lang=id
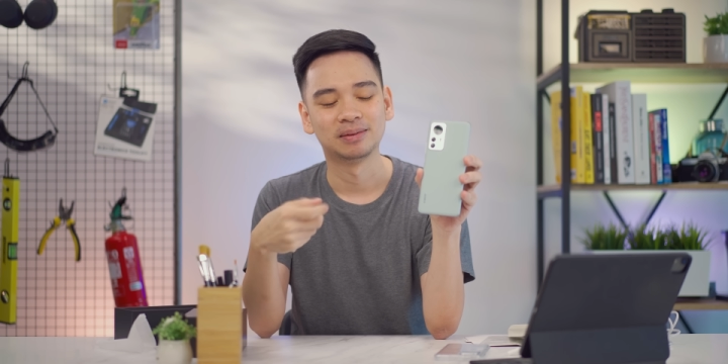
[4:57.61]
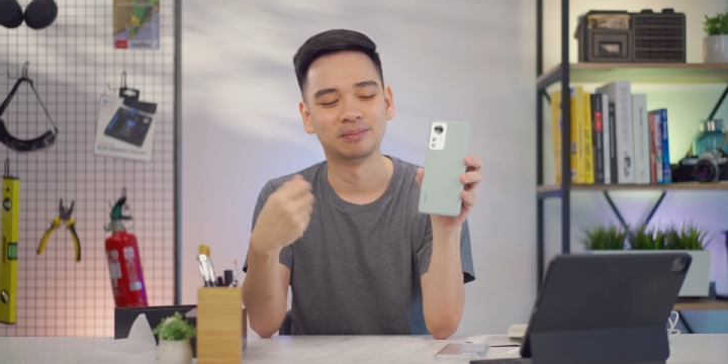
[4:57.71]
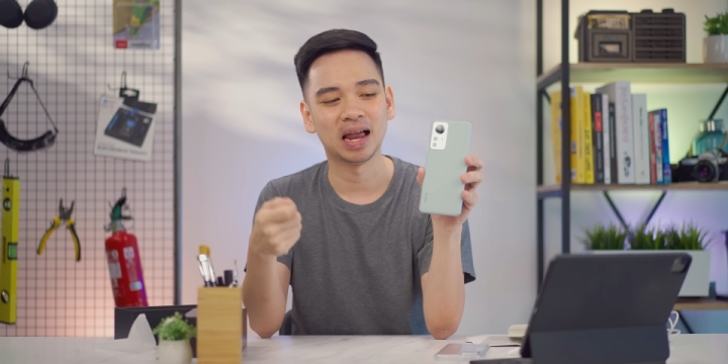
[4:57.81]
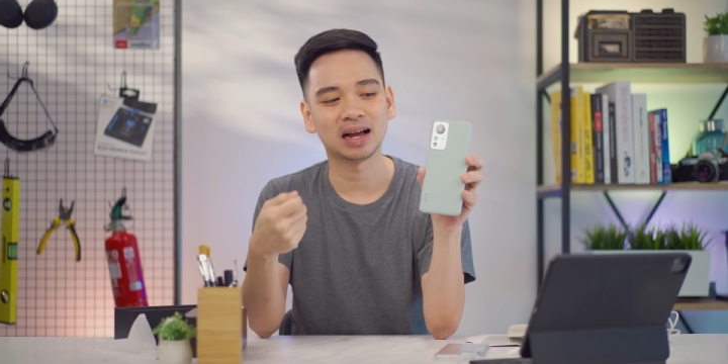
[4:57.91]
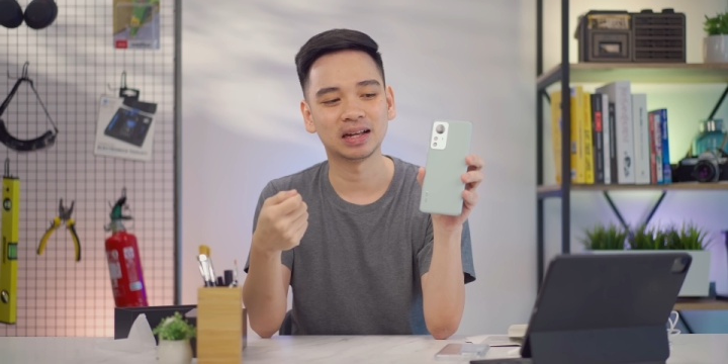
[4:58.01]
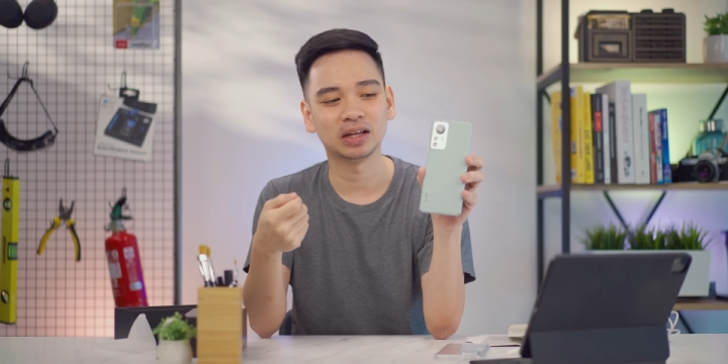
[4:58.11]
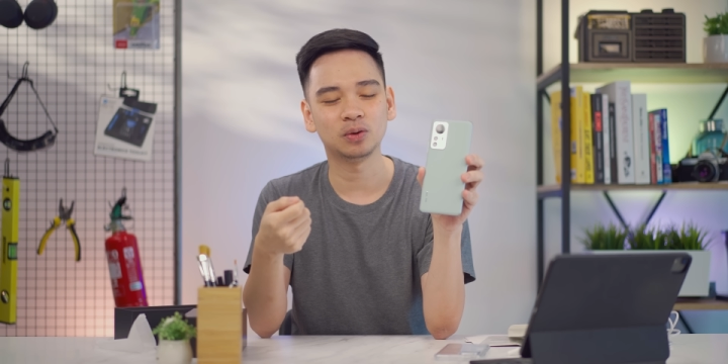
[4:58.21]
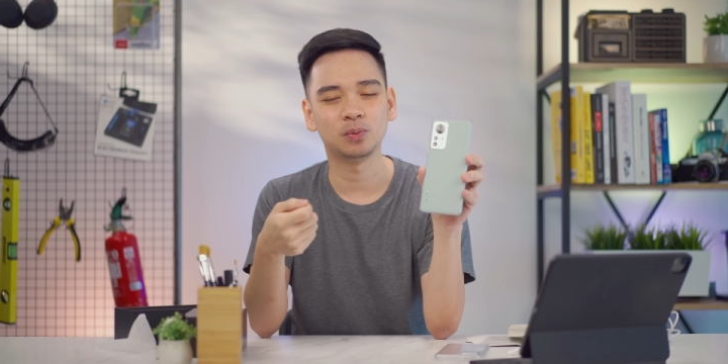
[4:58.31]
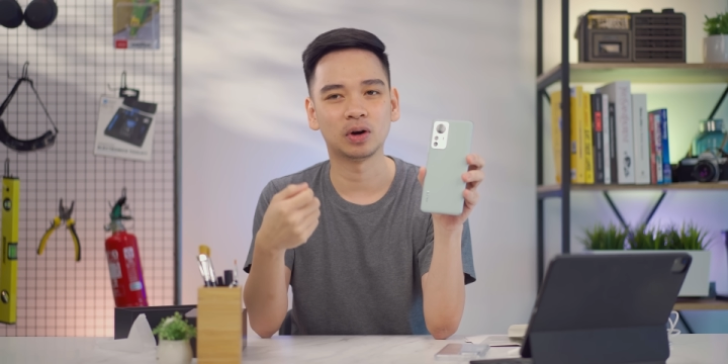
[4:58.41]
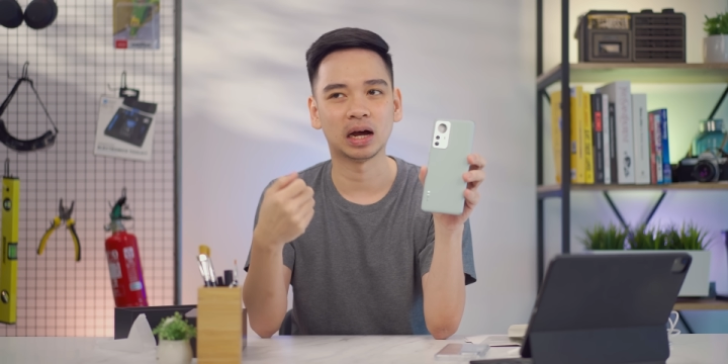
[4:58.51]
belakangnya itu
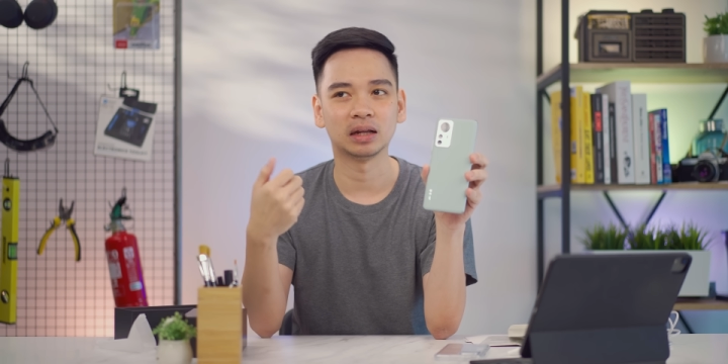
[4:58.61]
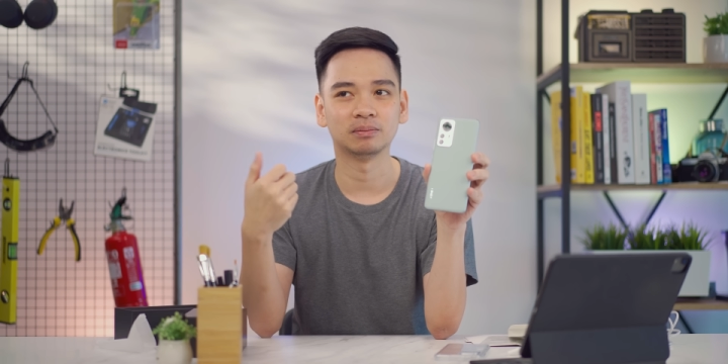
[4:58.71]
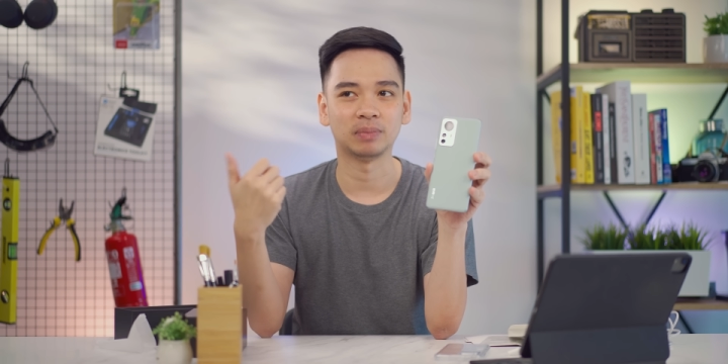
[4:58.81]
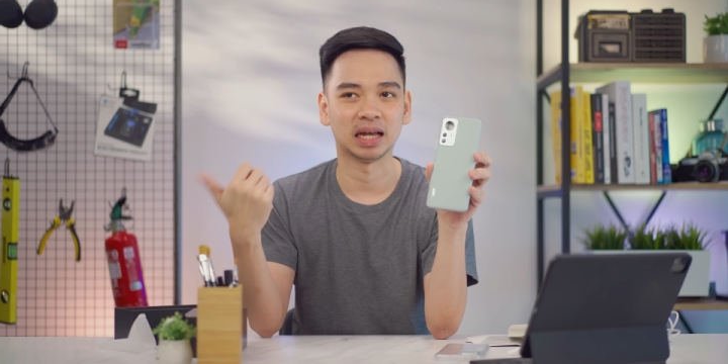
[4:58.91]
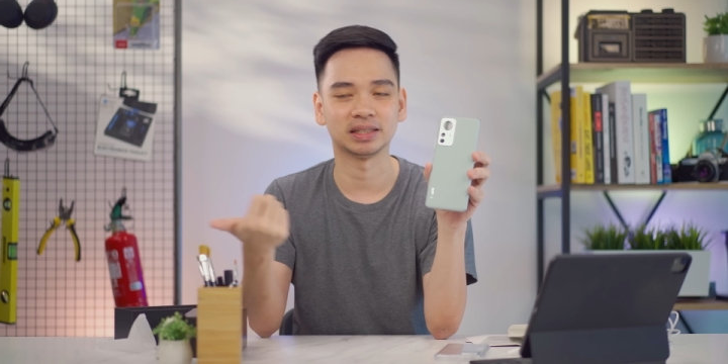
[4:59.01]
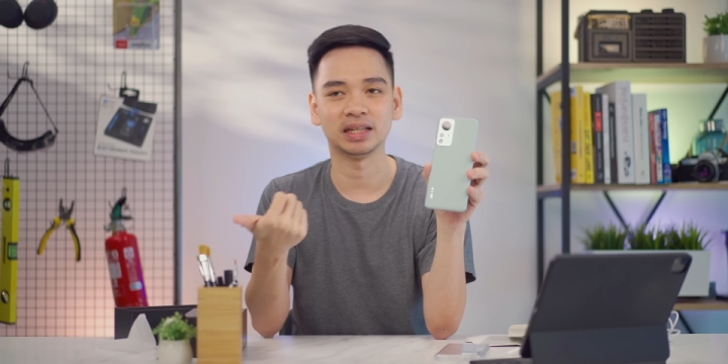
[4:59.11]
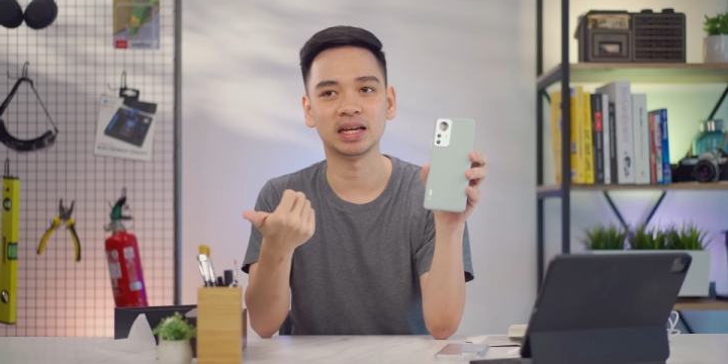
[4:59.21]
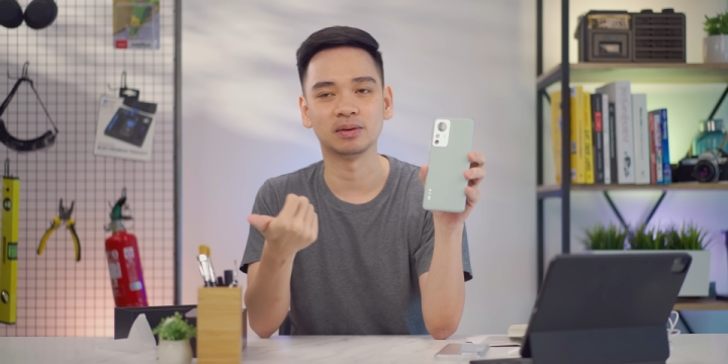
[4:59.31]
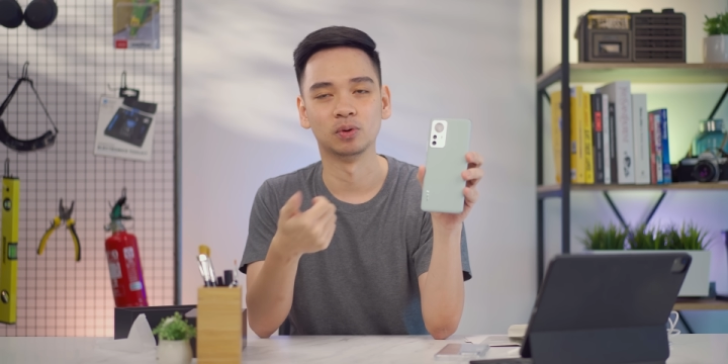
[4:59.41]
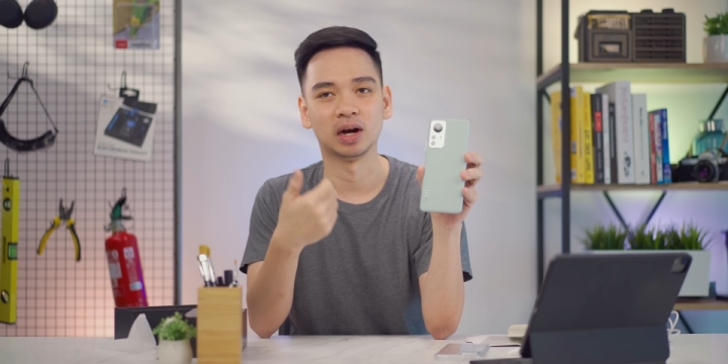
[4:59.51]
bukan
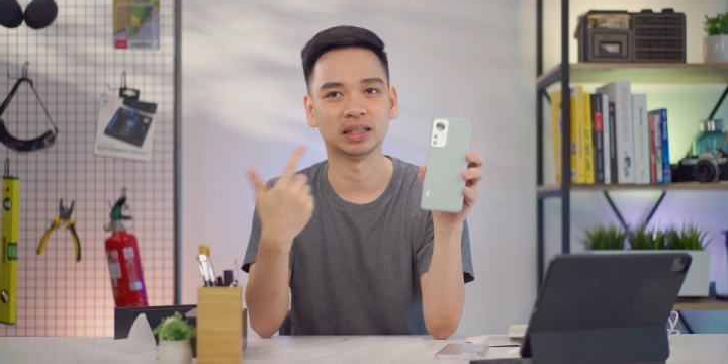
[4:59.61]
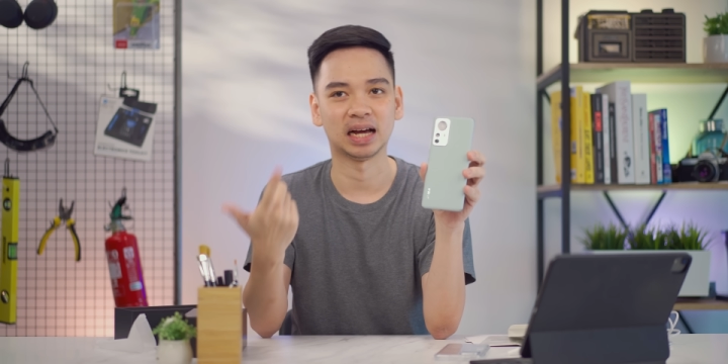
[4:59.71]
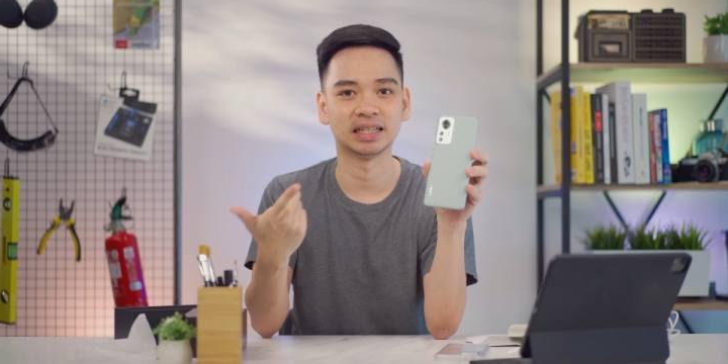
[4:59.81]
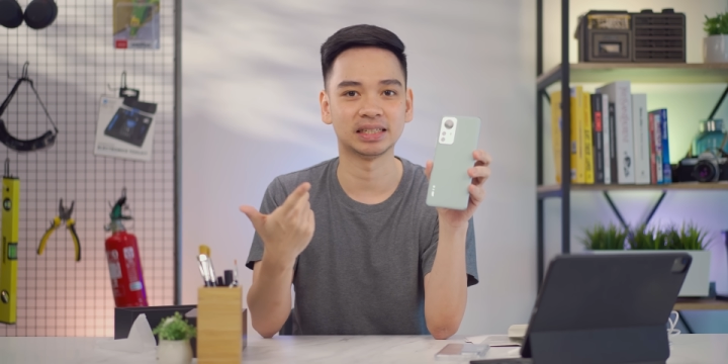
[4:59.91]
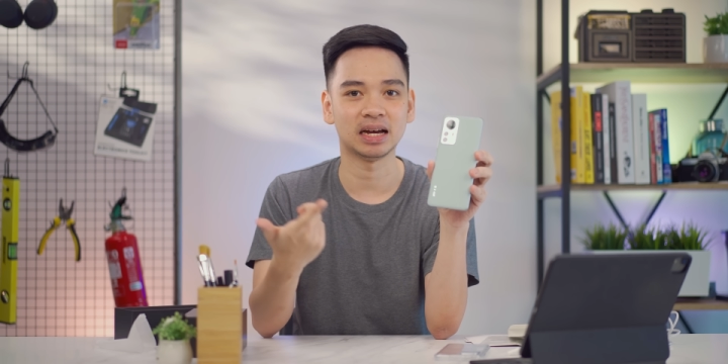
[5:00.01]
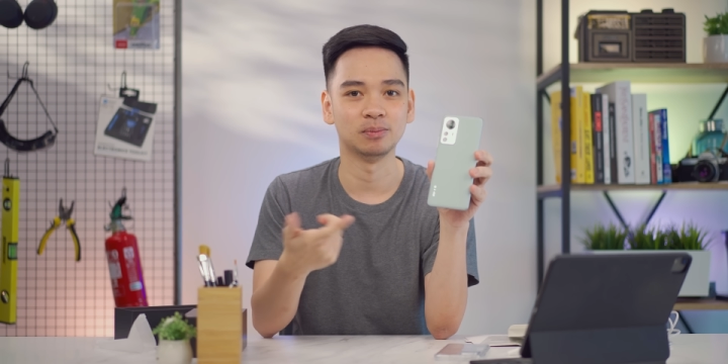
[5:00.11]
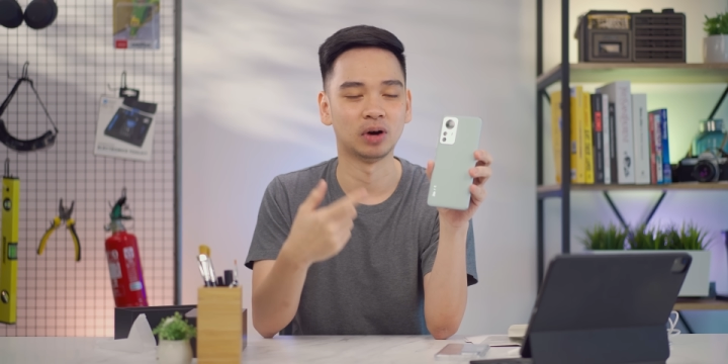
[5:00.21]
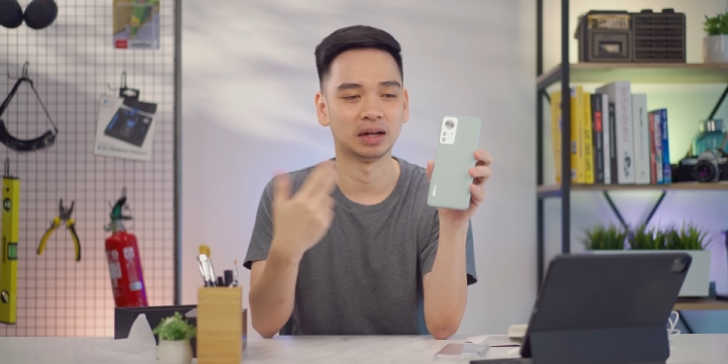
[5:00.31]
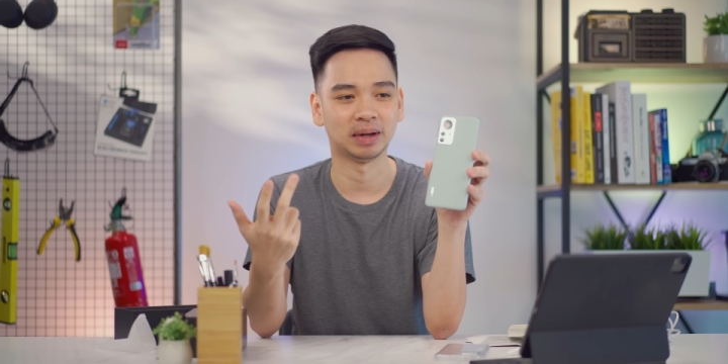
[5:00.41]
plastik, bukan kaca, bukan